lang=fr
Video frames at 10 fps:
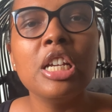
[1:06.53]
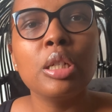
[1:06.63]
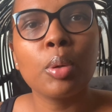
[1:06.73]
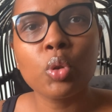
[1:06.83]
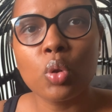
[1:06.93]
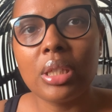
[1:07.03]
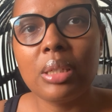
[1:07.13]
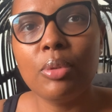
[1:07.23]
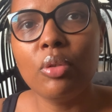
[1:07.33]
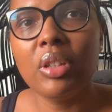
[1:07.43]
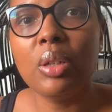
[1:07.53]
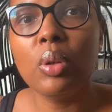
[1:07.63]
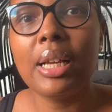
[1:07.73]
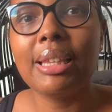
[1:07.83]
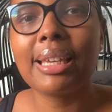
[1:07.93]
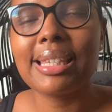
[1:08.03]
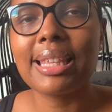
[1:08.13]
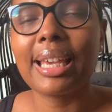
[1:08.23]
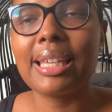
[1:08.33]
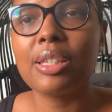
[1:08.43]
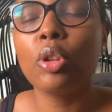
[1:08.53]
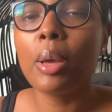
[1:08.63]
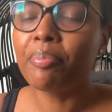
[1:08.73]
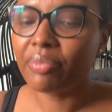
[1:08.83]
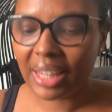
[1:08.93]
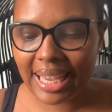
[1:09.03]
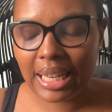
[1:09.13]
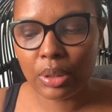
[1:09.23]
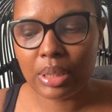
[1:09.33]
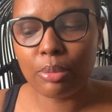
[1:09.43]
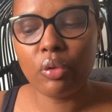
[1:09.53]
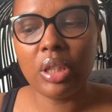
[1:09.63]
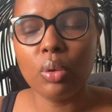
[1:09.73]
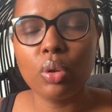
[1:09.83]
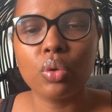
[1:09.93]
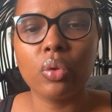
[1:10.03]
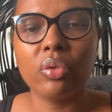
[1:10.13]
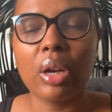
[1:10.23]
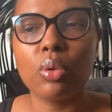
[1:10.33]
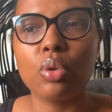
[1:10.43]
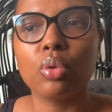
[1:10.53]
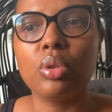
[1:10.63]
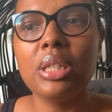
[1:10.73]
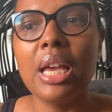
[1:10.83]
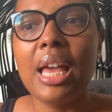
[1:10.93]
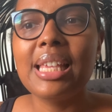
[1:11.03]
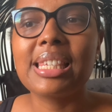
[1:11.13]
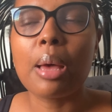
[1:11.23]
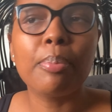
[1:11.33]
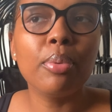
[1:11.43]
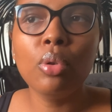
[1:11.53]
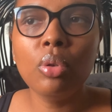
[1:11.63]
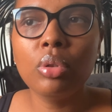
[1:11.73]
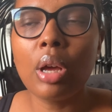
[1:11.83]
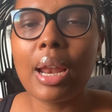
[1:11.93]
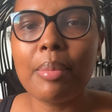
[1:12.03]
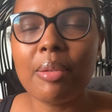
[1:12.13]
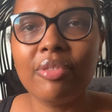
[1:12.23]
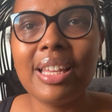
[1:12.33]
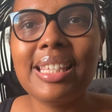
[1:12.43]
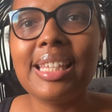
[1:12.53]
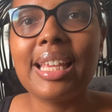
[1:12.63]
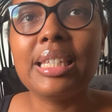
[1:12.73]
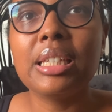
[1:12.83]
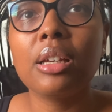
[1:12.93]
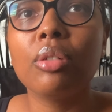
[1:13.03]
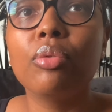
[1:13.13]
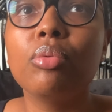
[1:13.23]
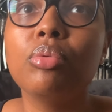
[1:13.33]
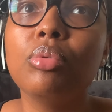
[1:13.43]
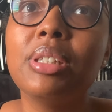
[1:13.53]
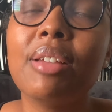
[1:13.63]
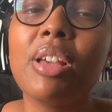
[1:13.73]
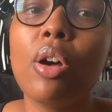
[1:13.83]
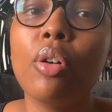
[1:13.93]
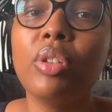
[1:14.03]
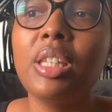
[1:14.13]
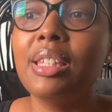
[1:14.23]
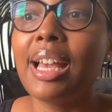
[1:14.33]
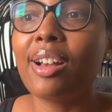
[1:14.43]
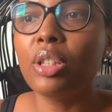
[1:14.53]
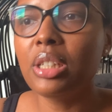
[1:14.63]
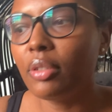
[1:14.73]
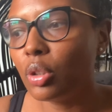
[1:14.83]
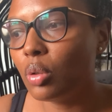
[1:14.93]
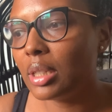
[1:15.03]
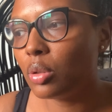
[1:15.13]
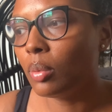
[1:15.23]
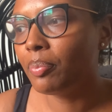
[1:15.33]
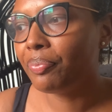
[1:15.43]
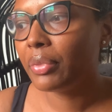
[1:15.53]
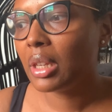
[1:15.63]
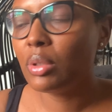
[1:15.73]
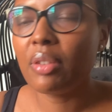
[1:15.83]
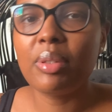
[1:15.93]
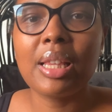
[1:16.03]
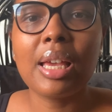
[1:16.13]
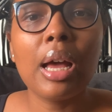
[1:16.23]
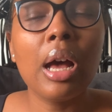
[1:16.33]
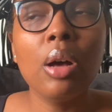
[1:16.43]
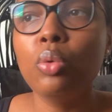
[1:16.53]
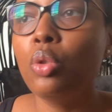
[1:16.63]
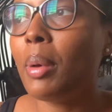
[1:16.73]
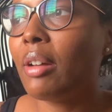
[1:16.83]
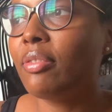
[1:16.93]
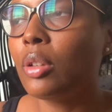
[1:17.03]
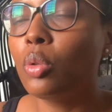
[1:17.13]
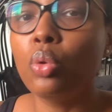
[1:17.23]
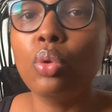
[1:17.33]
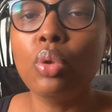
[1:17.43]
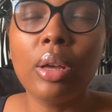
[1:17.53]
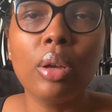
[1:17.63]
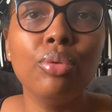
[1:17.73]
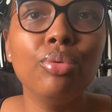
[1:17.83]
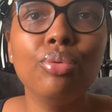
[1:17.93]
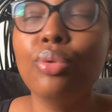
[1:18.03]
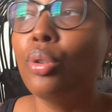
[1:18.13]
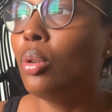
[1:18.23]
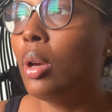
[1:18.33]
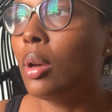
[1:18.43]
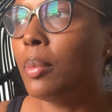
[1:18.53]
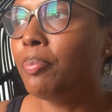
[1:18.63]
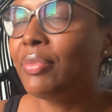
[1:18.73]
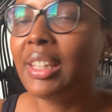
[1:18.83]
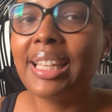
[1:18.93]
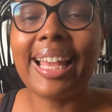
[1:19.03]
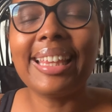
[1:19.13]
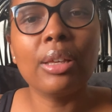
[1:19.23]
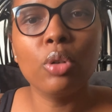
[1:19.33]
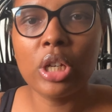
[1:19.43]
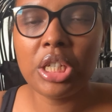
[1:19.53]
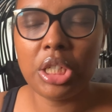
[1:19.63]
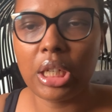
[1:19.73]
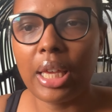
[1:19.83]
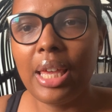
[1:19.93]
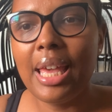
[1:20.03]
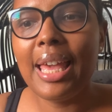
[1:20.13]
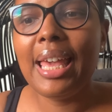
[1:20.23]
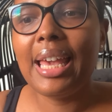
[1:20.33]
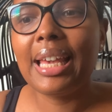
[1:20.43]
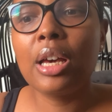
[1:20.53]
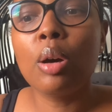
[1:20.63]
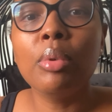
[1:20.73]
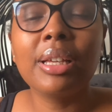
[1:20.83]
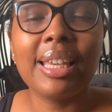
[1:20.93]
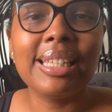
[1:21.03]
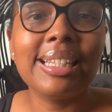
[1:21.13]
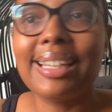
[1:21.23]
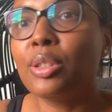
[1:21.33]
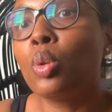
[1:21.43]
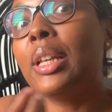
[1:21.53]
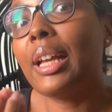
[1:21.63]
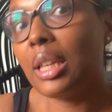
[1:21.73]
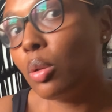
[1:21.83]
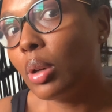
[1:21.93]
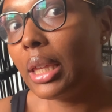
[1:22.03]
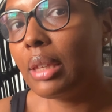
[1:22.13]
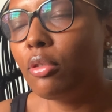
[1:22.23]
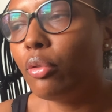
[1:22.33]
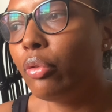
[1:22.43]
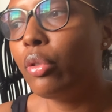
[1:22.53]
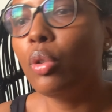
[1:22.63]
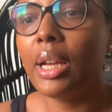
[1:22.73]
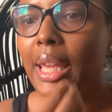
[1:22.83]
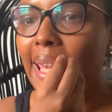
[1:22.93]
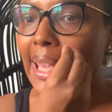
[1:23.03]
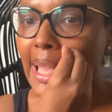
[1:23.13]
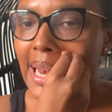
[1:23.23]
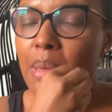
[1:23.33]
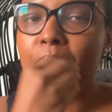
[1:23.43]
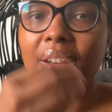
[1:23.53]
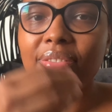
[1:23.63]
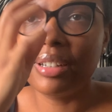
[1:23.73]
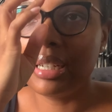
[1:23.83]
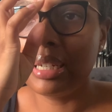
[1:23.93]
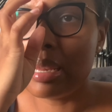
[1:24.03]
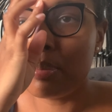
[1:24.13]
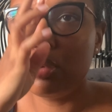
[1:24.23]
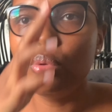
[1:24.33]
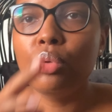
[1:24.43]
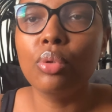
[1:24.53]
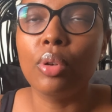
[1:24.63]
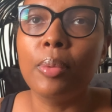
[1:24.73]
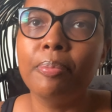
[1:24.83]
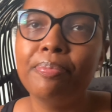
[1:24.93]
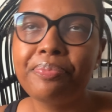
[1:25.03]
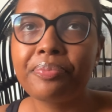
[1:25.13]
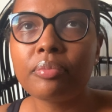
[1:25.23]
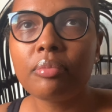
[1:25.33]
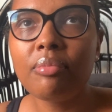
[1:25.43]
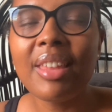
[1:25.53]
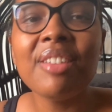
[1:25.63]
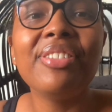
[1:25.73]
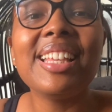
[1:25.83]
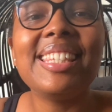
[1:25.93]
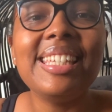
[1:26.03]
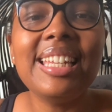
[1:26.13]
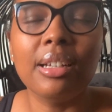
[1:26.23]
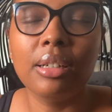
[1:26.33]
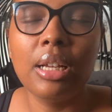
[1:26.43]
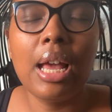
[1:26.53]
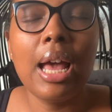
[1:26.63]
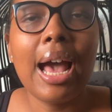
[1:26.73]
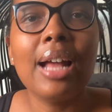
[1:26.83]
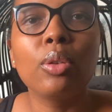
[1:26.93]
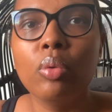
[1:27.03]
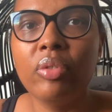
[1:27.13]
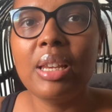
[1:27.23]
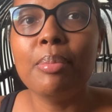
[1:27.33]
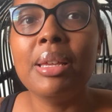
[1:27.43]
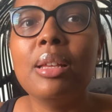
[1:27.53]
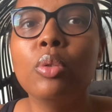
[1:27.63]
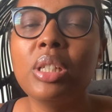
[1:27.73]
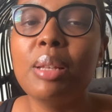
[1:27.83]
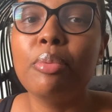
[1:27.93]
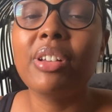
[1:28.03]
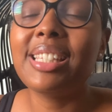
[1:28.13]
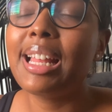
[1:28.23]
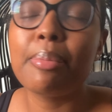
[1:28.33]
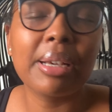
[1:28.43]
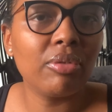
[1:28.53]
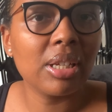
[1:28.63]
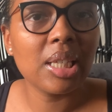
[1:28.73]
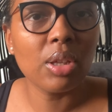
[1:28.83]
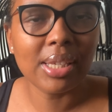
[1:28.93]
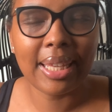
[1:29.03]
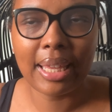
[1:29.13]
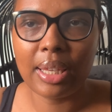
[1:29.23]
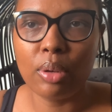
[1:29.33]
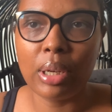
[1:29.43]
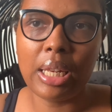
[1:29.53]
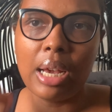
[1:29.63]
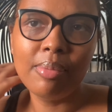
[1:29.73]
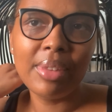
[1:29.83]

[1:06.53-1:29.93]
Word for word: Je pense que ce type de vidéo-là est très intéressante. Et le type de vidéo que je veux faire aujourd'hui, c'est un peu dans la même veine, c'est-à-dire vous avez envie d'agrandir votre collection. Vous avez peut-être un ou deux parfums de une ou deux euh, catégories, je dirais. Comme, quelles sont les catégories qu'il vous faut et les parfums les plus... Euh, facile à trouver, mais aussi les plus faciles à apprivoiser dans ces catégories-là.